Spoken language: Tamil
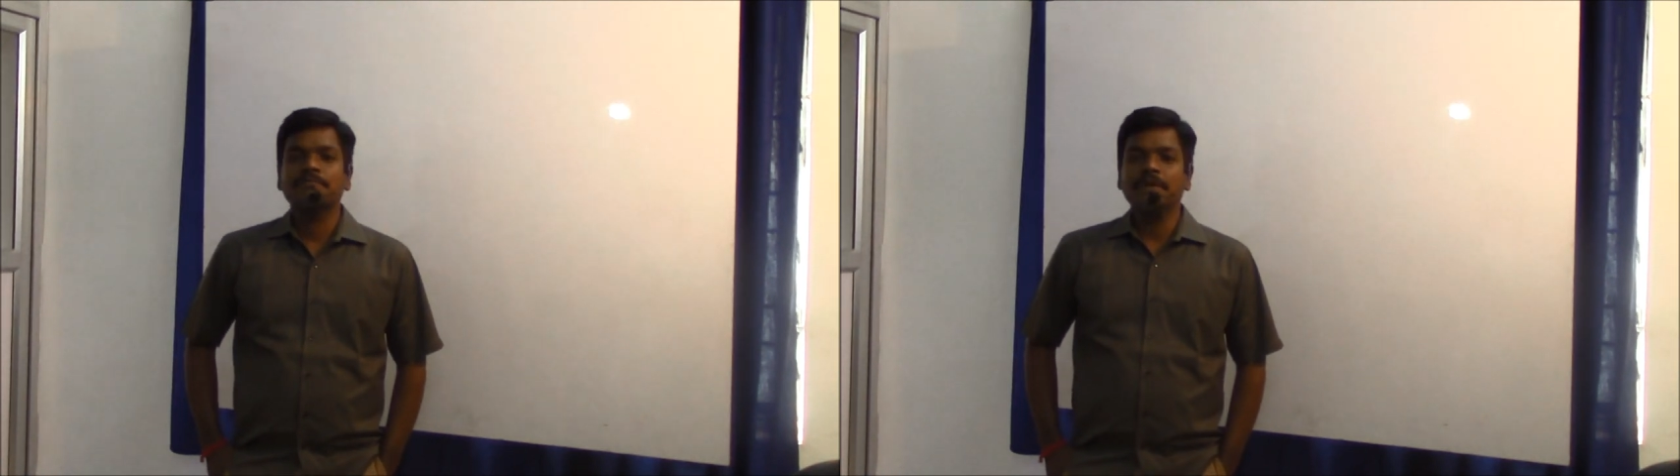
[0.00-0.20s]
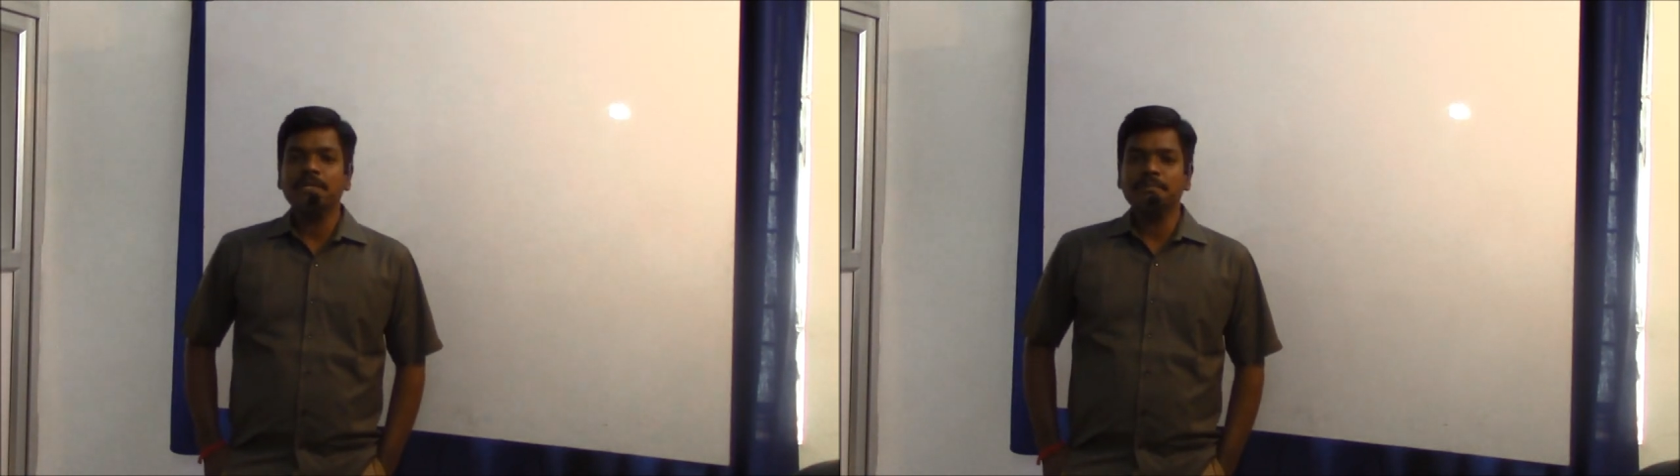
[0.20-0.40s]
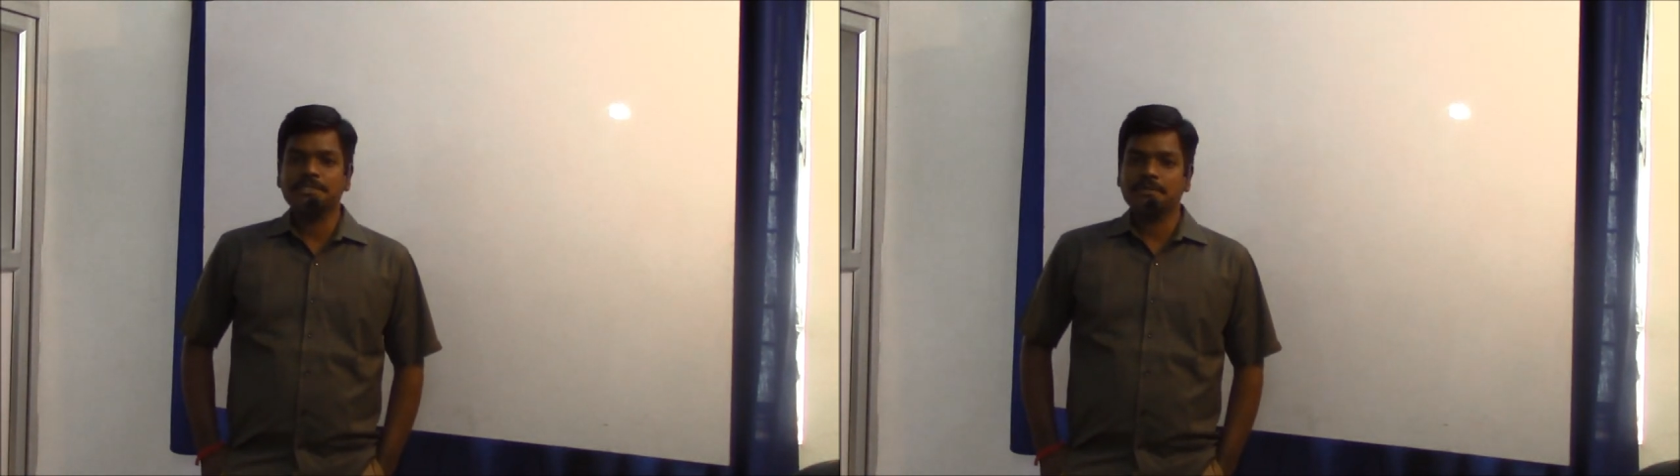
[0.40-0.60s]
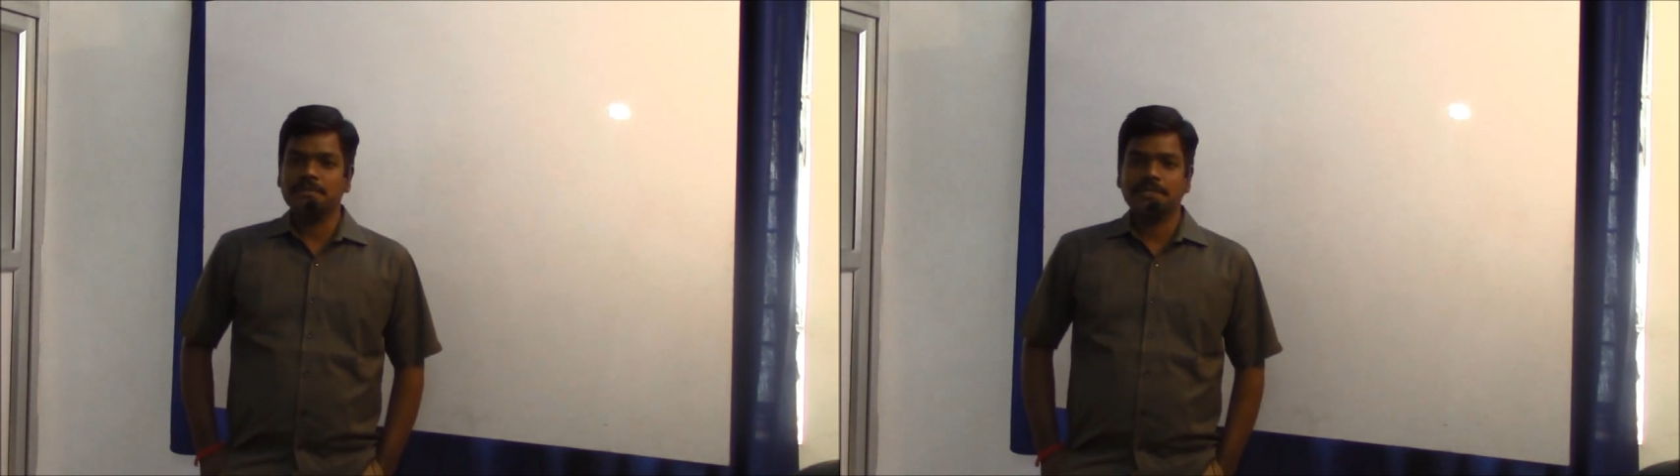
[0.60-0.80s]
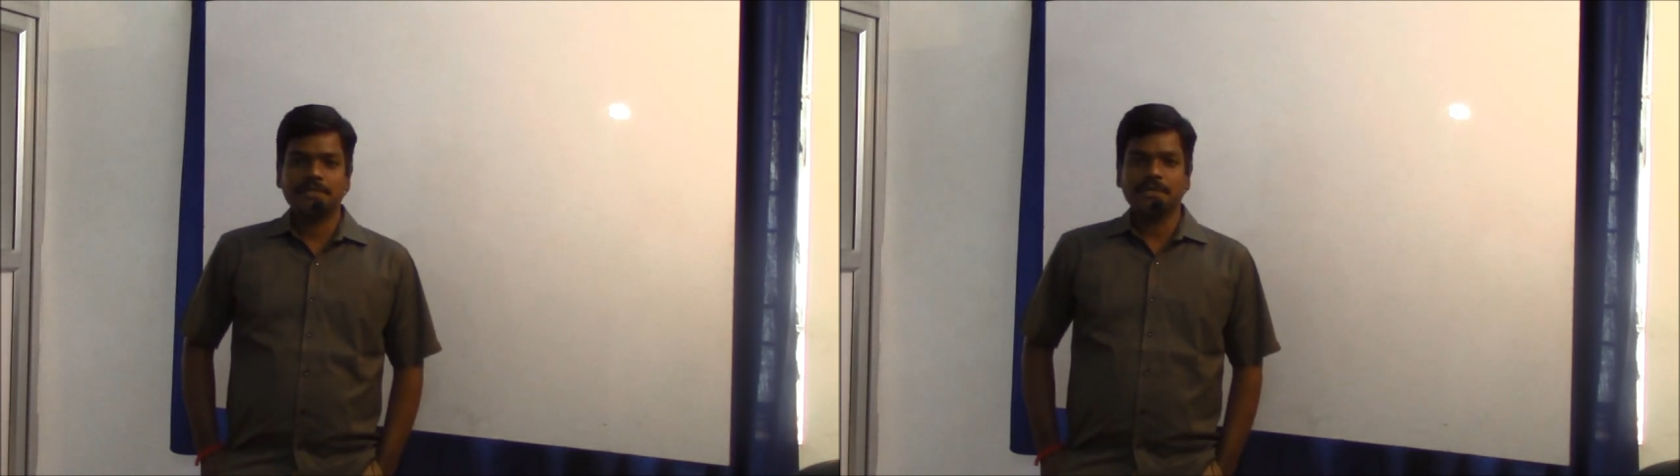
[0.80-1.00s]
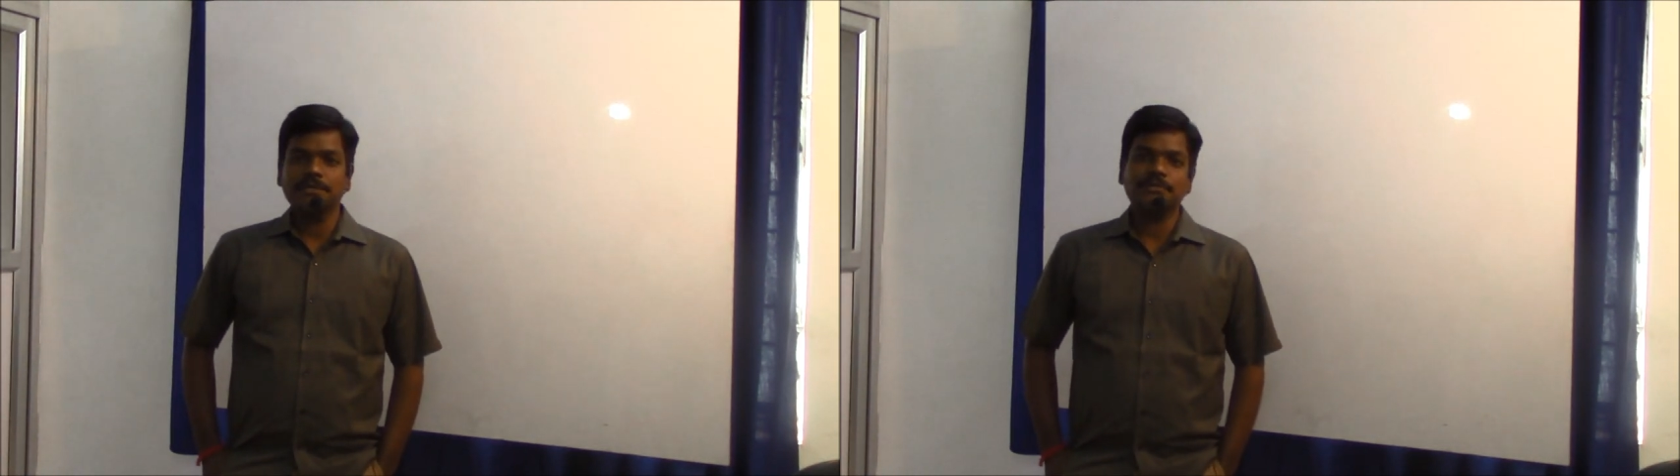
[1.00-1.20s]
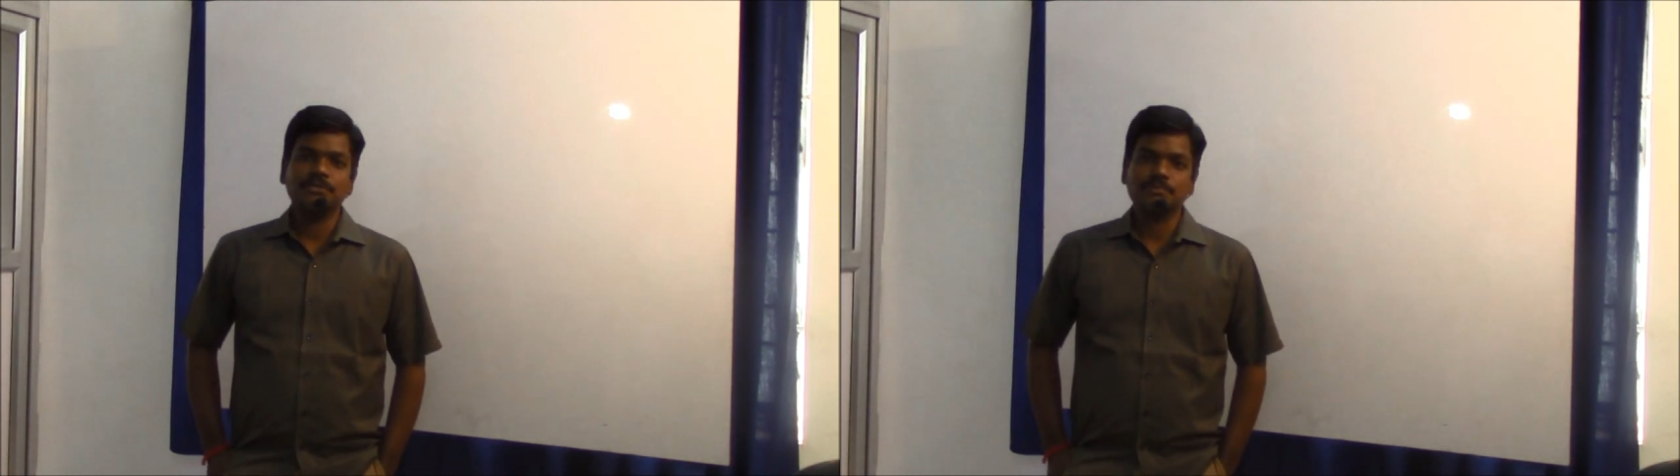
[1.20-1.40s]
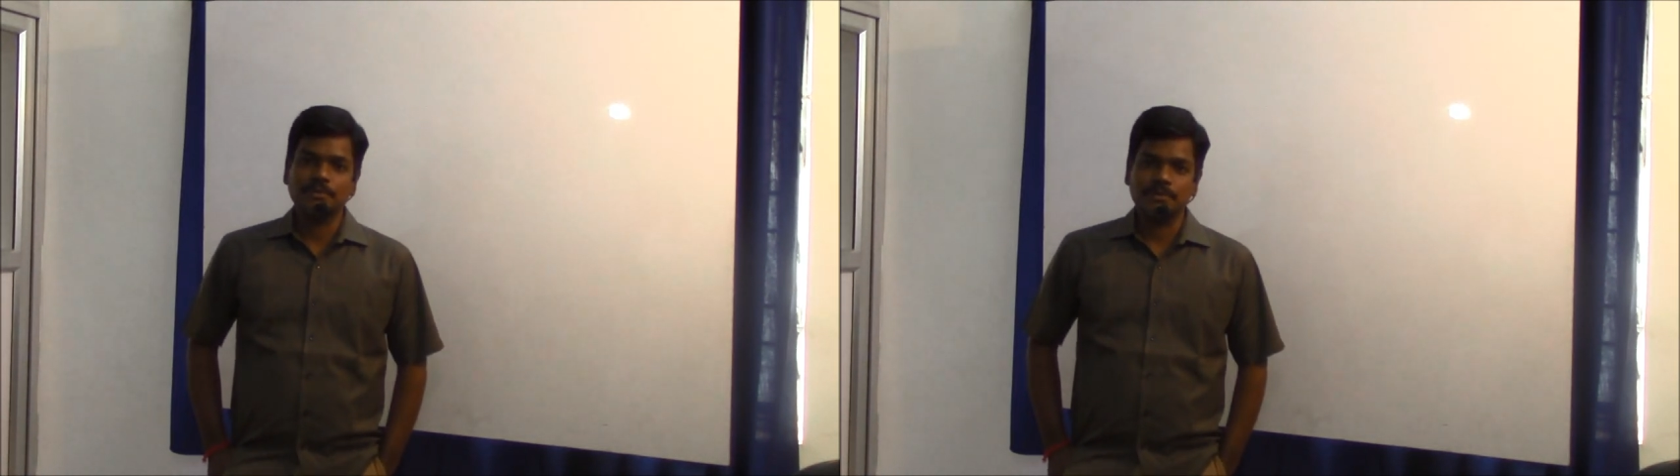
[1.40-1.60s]
வெயிட் மெஷர்மெண்ட்டுக்காக
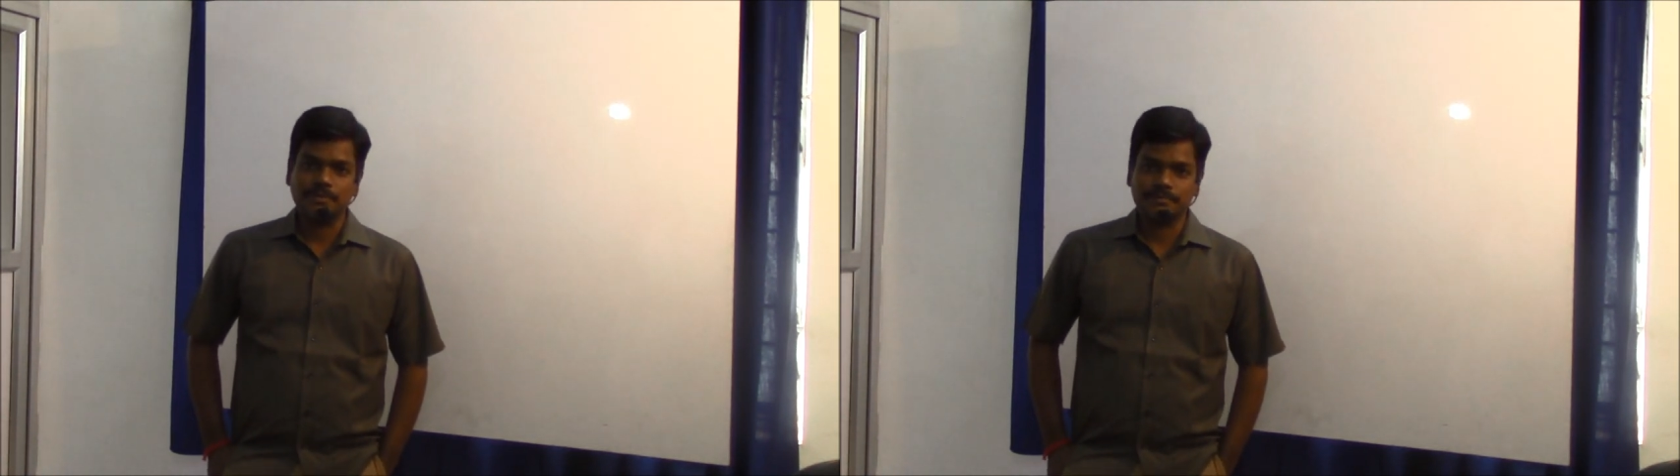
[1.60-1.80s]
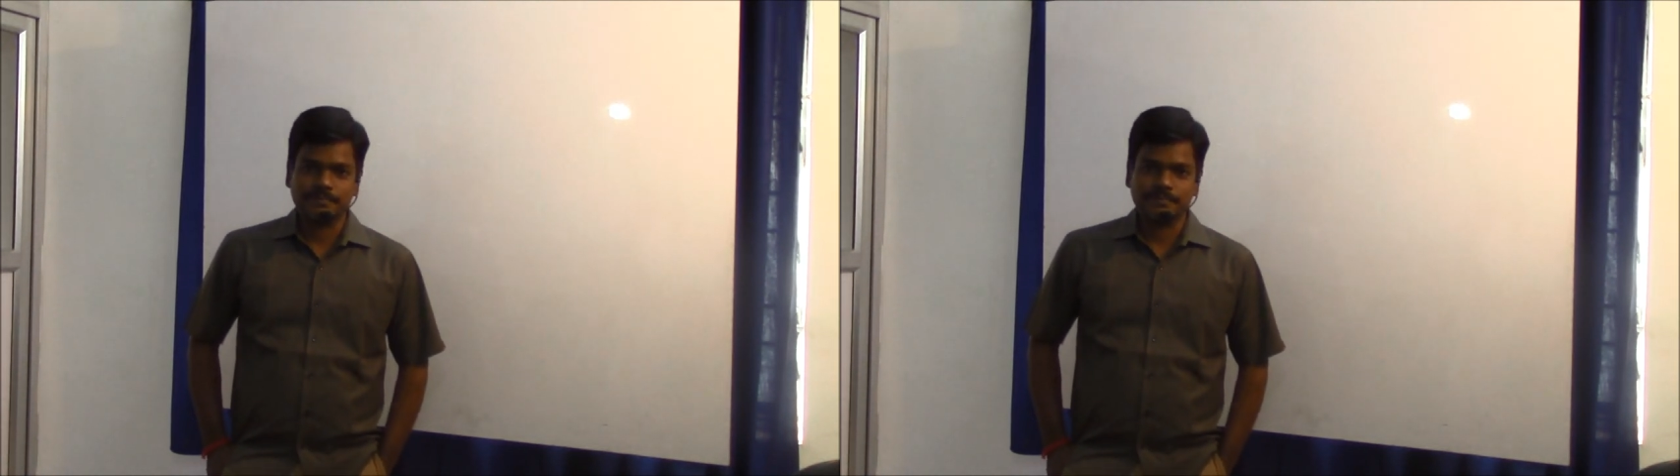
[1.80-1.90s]
யூஸ் பண்ணுறோம்